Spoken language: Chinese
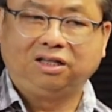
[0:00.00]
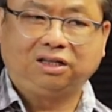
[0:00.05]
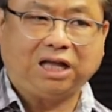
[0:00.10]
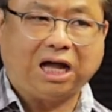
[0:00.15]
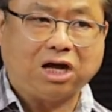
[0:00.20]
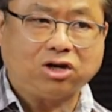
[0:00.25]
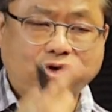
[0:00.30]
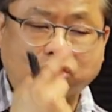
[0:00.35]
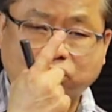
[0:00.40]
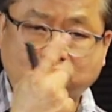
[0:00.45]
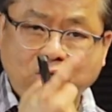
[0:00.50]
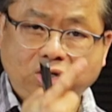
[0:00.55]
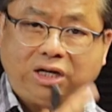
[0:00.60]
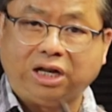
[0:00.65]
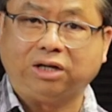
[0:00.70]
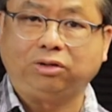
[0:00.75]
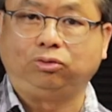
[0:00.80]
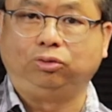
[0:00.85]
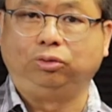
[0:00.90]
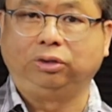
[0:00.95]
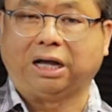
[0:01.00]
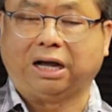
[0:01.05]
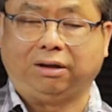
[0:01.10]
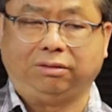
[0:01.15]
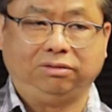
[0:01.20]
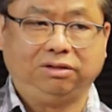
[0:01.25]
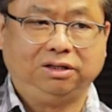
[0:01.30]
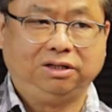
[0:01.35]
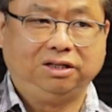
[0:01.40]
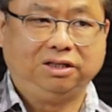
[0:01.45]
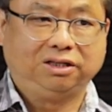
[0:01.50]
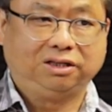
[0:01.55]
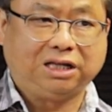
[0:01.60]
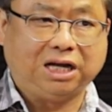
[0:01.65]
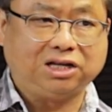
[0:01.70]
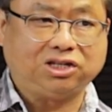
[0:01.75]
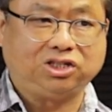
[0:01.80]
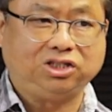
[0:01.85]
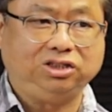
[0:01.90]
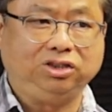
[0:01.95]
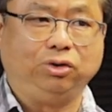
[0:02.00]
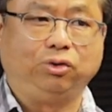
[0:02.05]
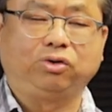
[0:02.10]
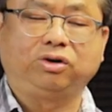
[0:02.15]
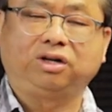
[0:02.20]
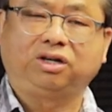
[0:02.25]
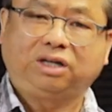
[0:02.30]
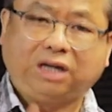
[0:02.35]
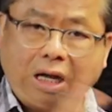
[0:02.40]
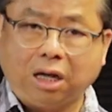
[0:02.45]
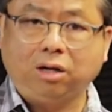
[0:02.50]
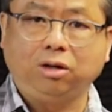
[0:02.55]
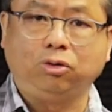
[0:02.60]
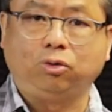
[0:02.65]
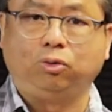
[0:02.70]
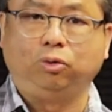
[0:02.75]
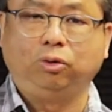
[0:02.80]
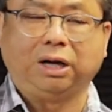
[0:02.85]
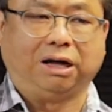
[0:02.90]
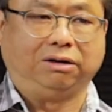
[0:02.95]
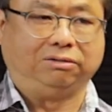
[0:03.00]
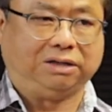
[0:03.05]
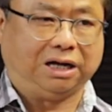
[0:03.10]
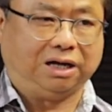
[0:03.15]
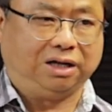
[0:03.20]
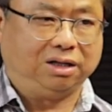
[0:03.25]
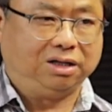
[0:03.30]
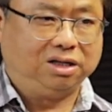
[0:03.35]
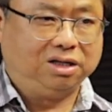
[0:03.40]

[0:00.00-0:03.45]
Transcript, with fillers: 它虽然古老，但是有更古老的，